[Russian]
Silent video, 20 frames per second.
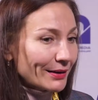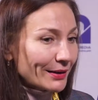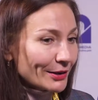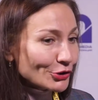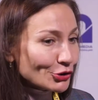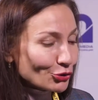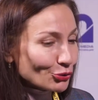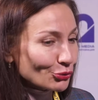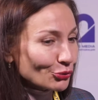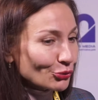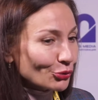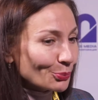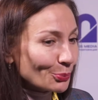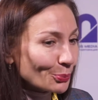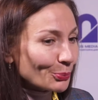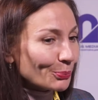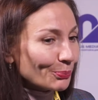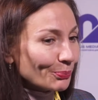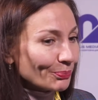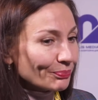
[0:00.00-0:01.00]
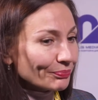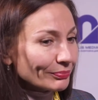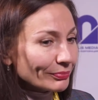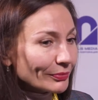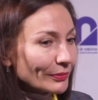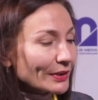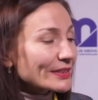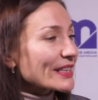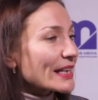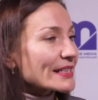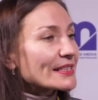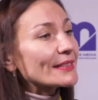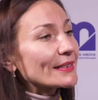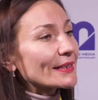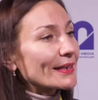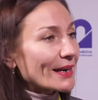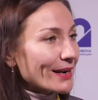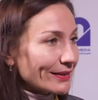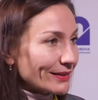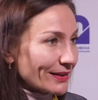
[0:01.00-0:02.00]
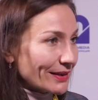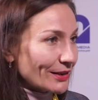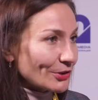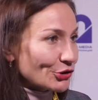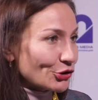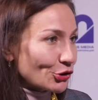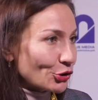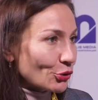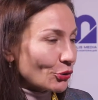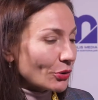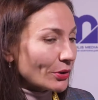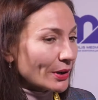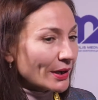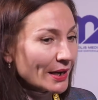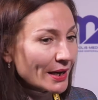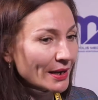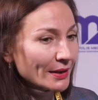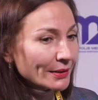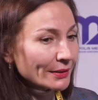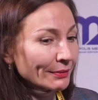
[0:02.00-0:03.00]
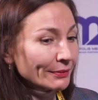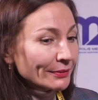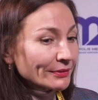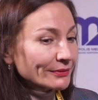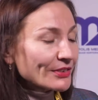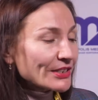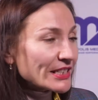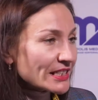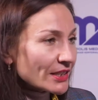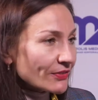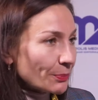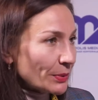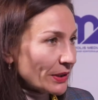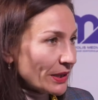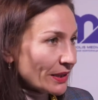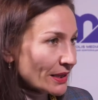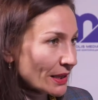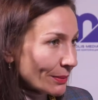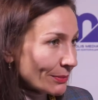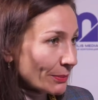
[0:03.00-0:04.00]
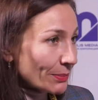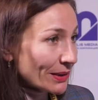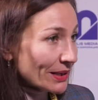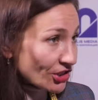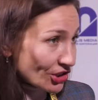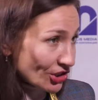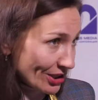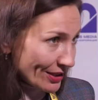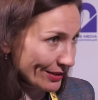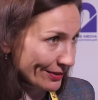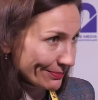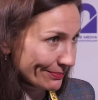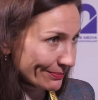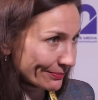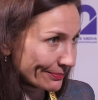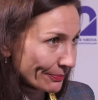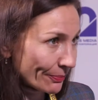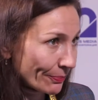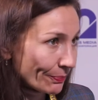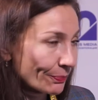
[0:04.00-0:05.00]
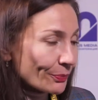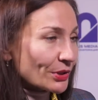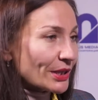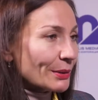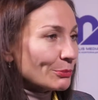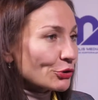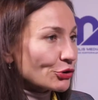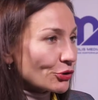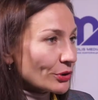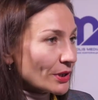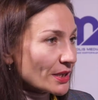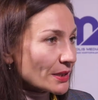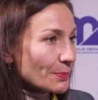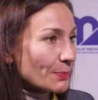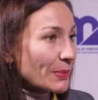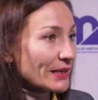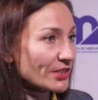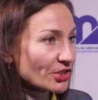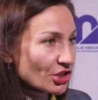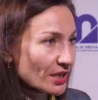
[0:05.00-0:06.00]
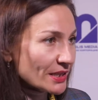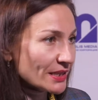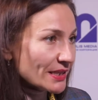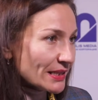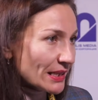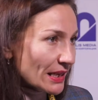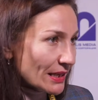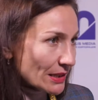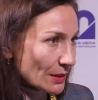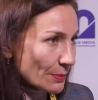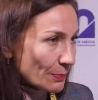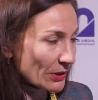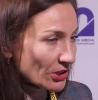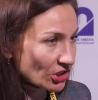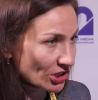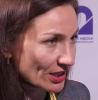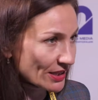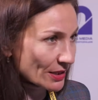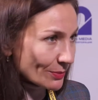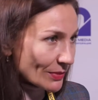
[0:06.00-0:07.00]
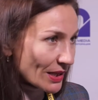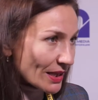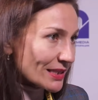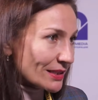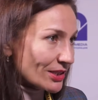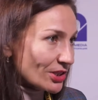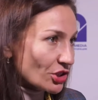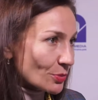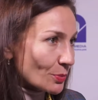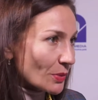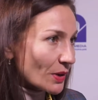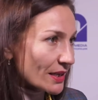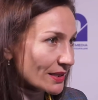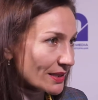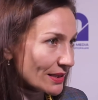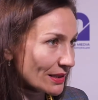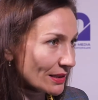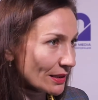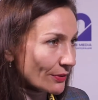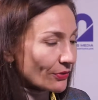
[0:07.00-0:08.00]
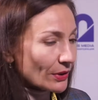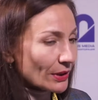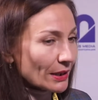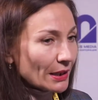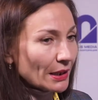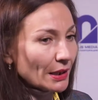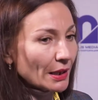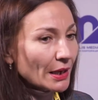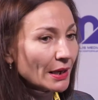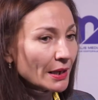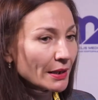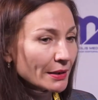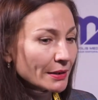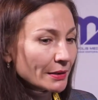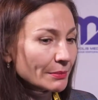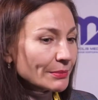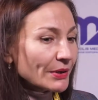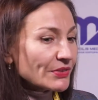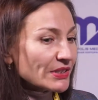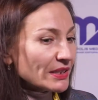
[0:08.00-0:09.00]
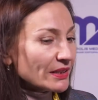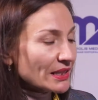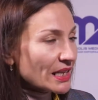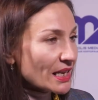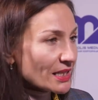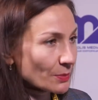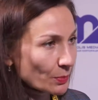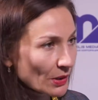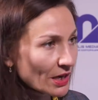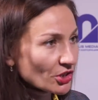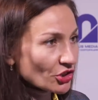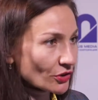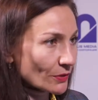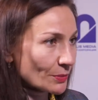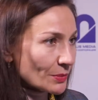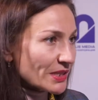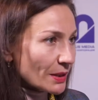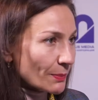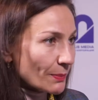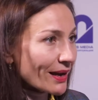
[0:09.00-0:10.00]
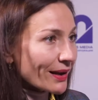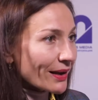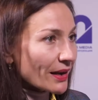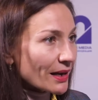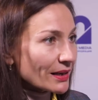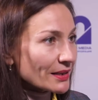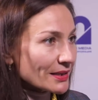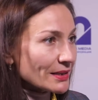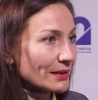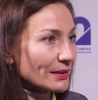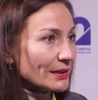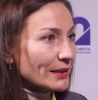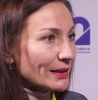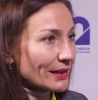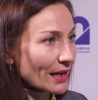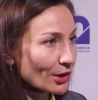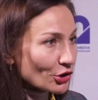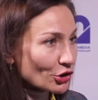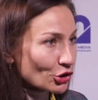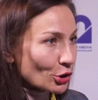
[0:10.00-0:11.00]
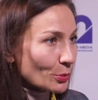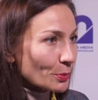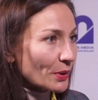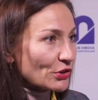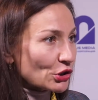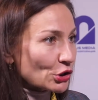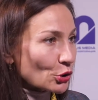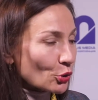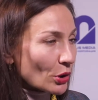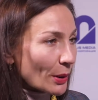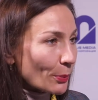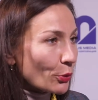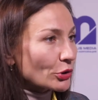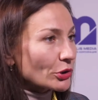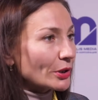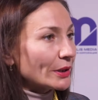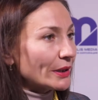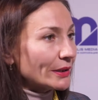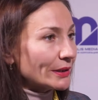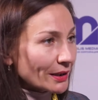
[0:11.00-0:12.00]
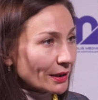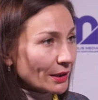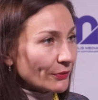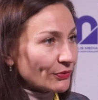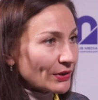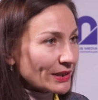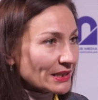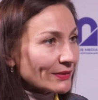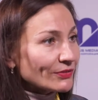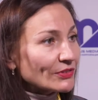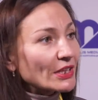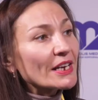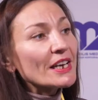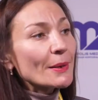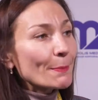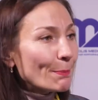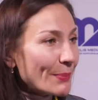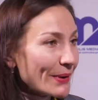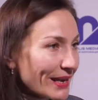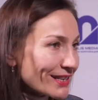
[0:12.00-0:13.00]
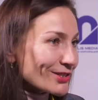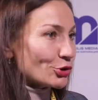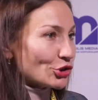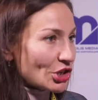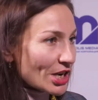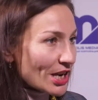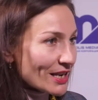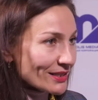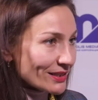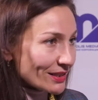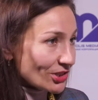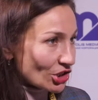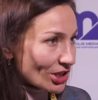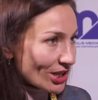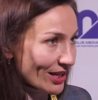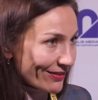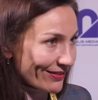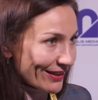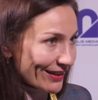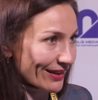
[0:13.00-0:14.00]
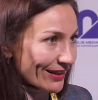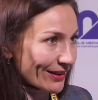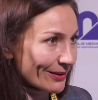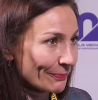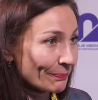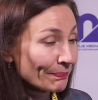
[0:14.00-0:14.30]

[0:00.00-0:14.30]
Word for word: хочу сказать кратко, что вызовы перед нами большие, потому что у нас большая сеть, почти 17 тысяч магазинов, и мы всегда спрашиваем себя, как сделать так, чтобы все работало энергоэффективно без участия человека.